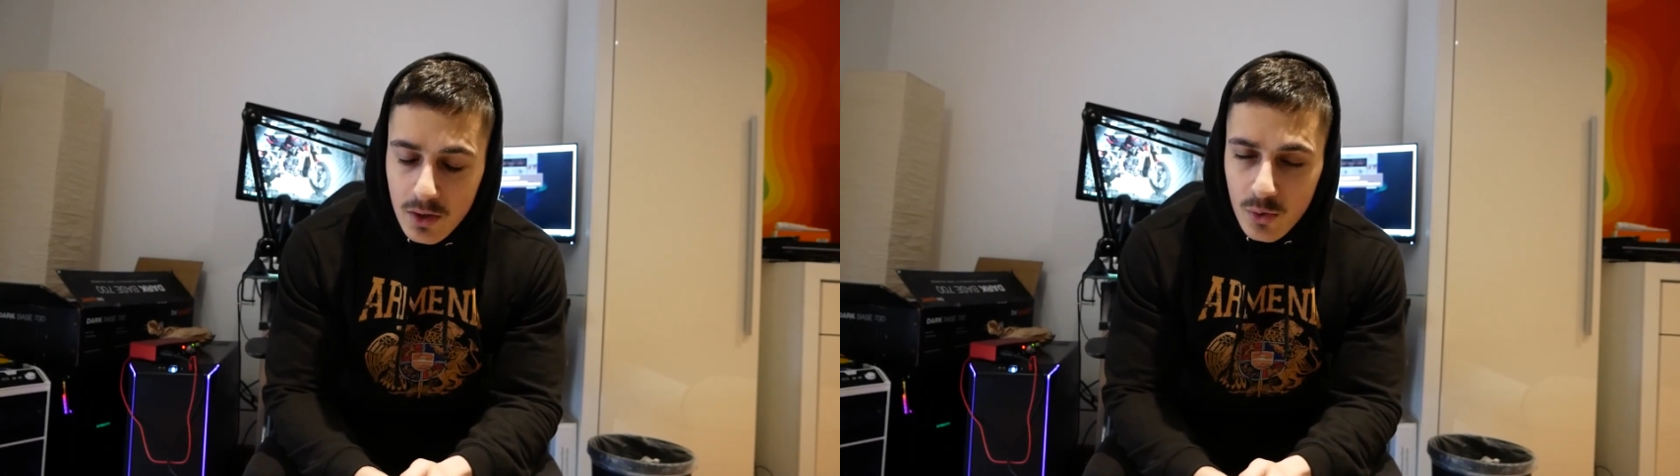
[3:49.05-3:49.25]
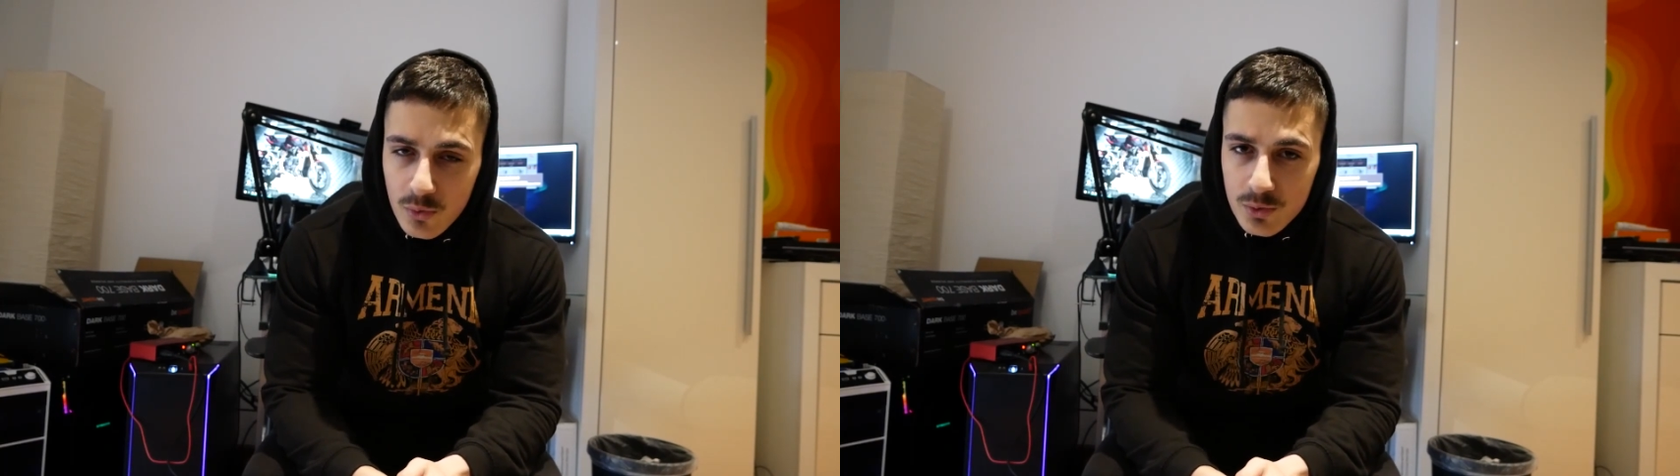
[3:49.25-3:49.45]

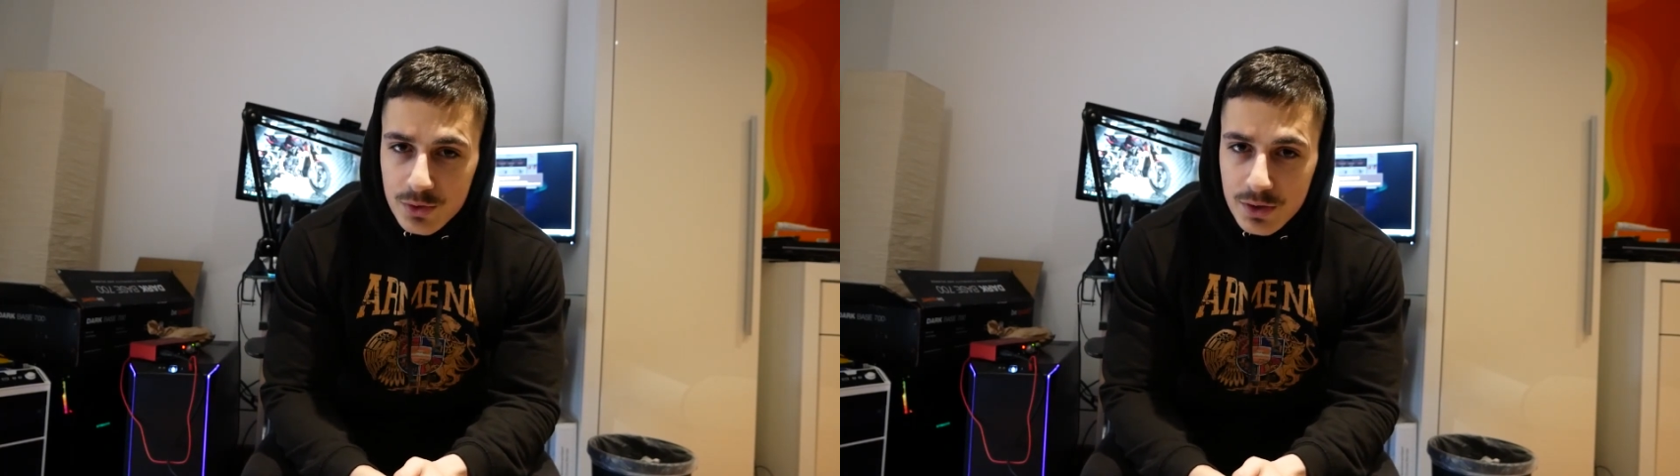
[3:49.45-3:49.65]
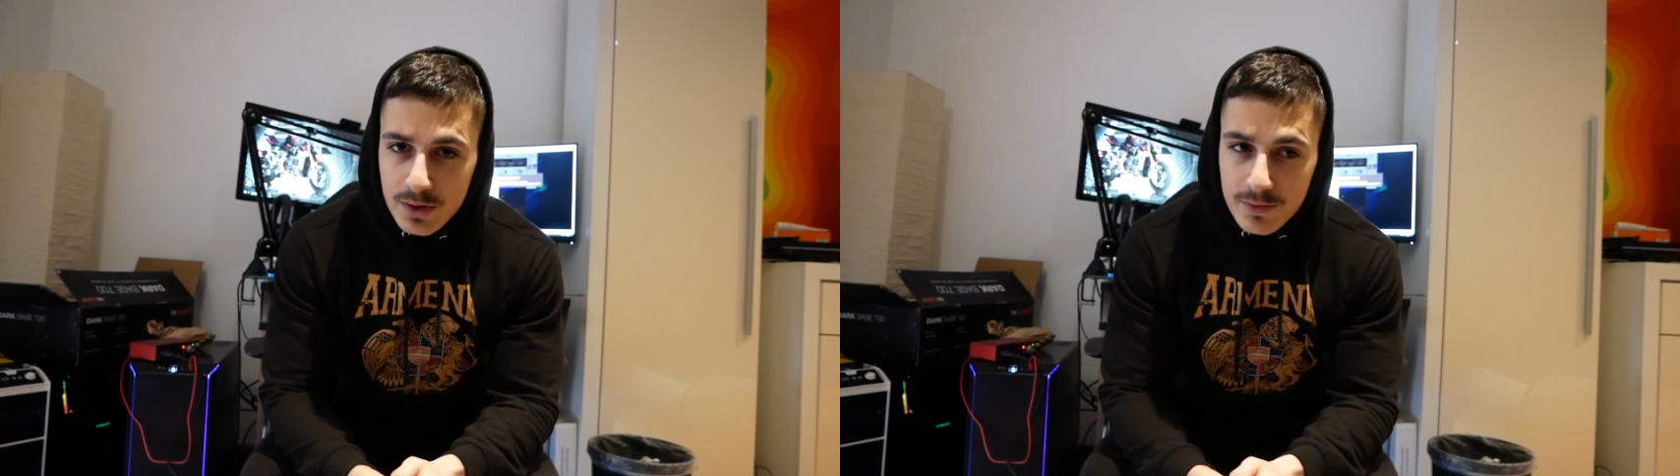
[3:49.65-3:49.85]
Und
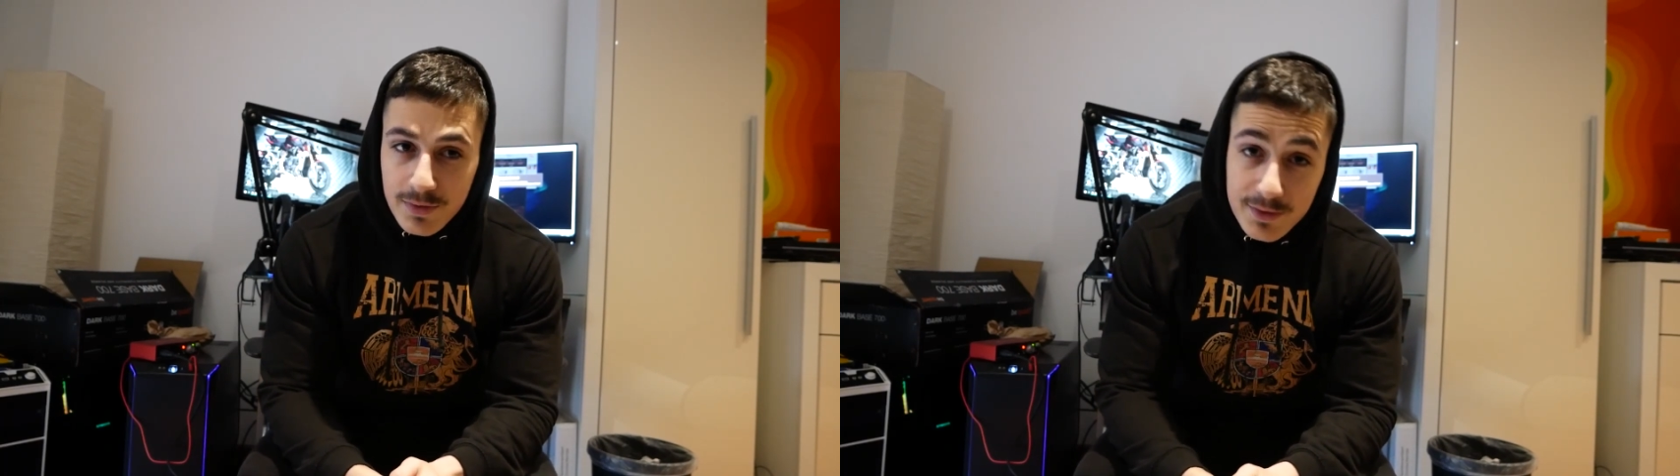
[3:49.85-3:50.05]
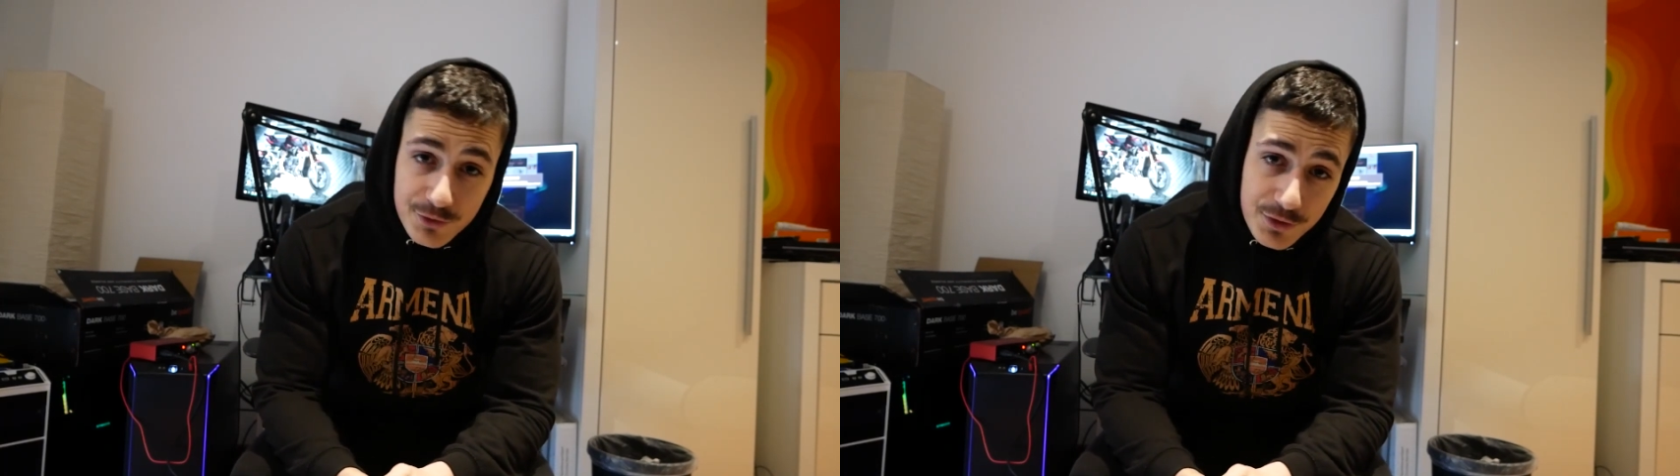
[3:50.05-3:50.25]
ja,
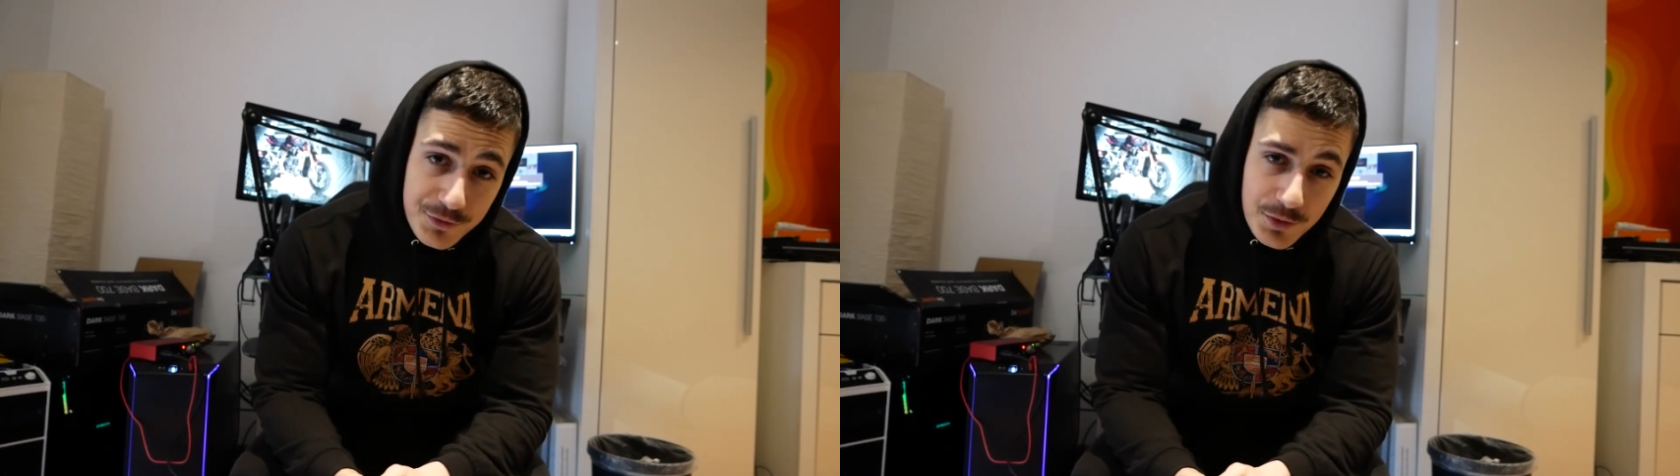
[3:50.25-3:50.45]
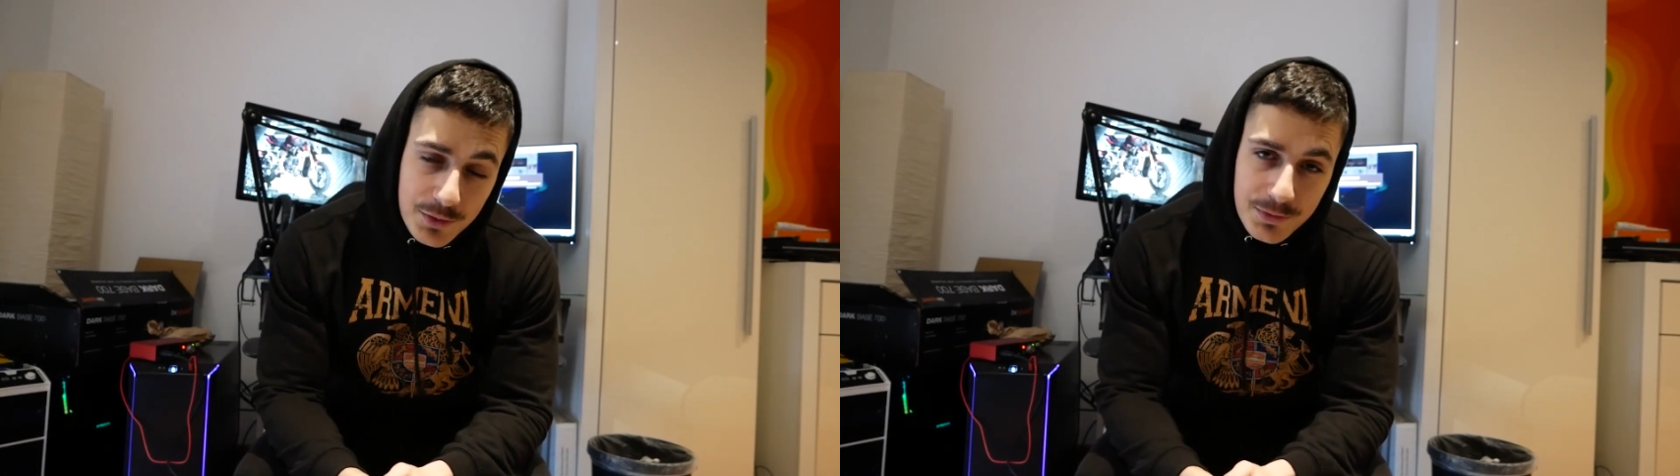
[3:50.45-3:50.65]
falls euch das
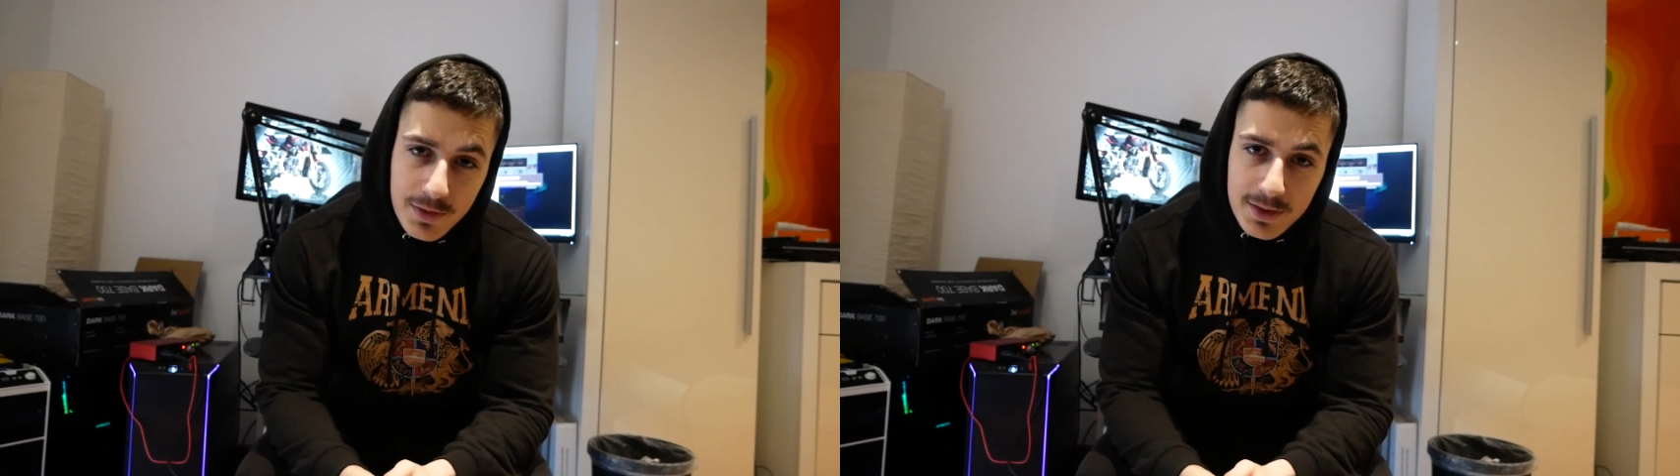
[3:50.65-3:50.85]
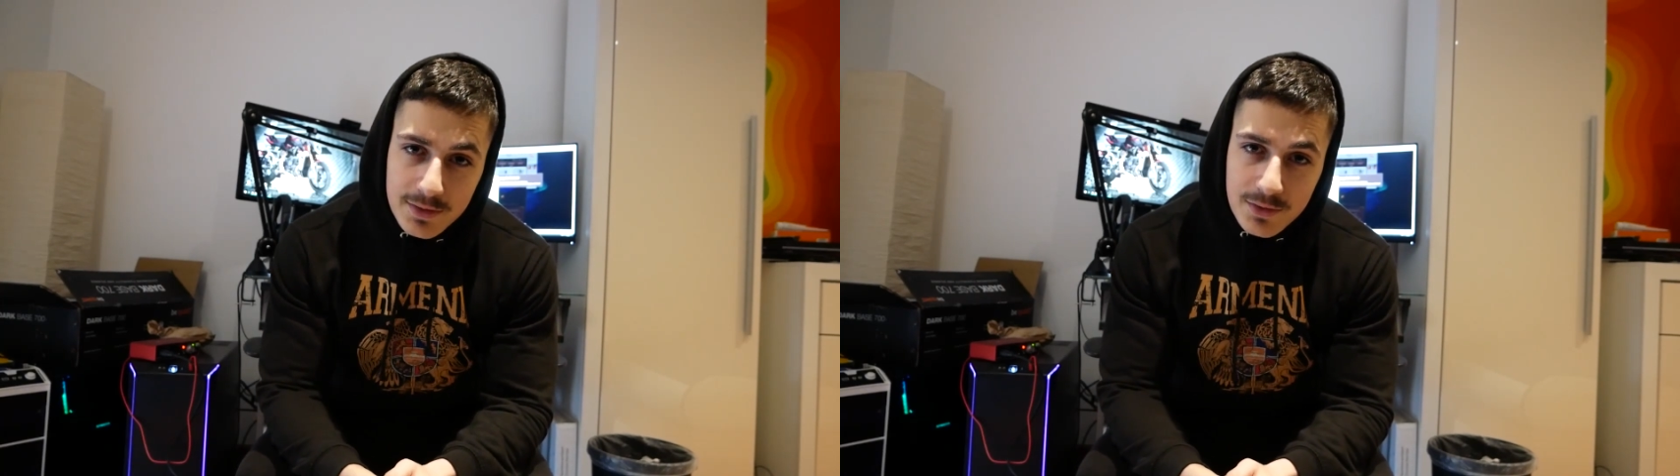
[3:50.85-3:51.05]
Video
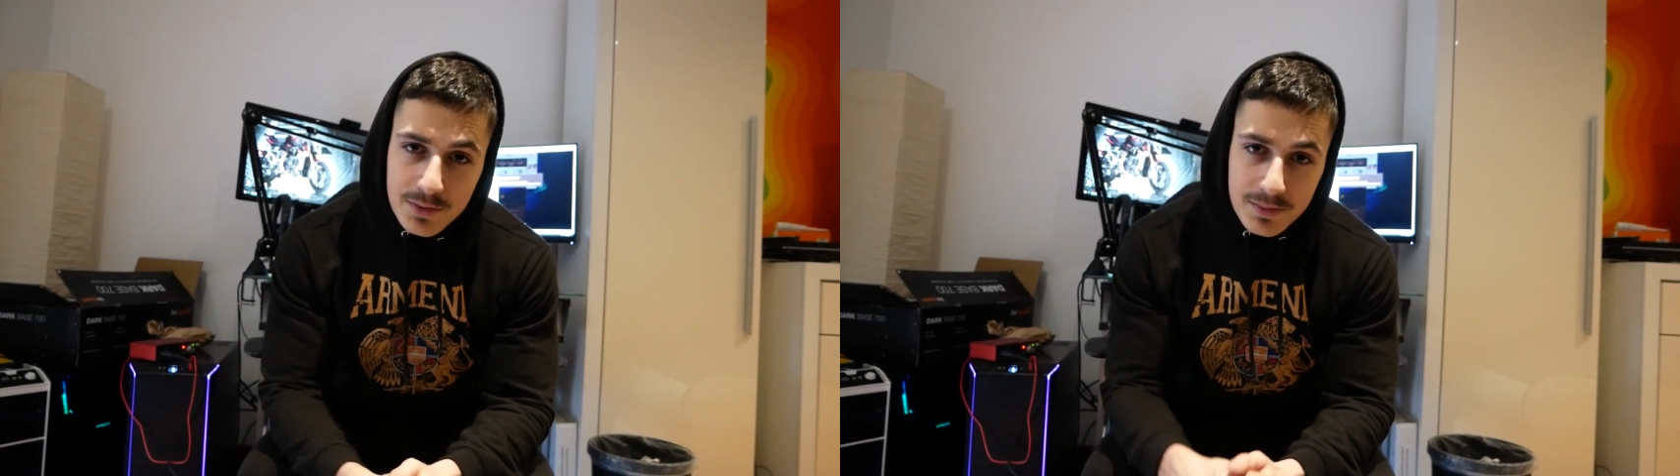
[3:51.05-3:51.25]
gefallen hat,